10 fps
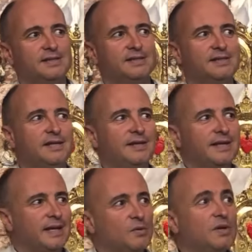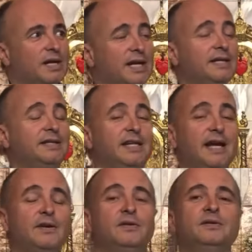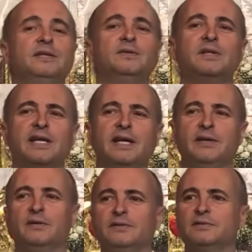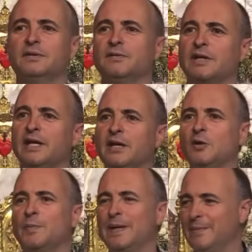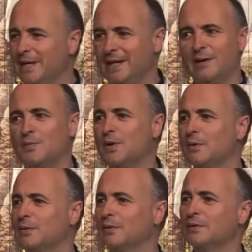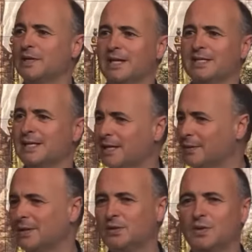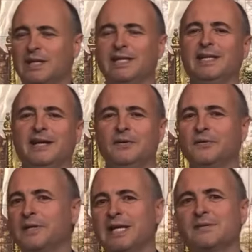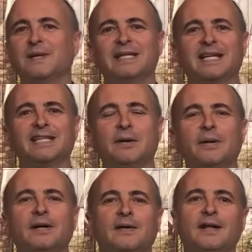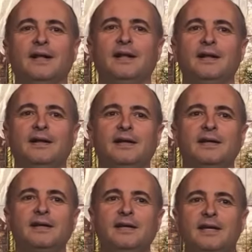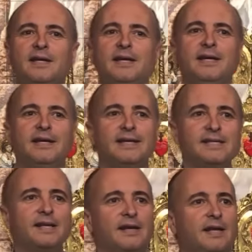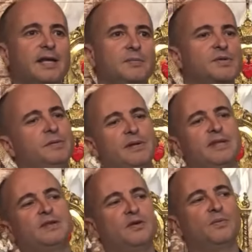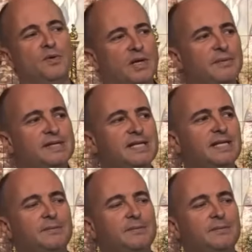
Dice que un rey tirano en un reino, un rey que oprimía al pueblo, que les sacaba todo el dinero, que les maltrataba, y este rey pues iba haciendo como la visita a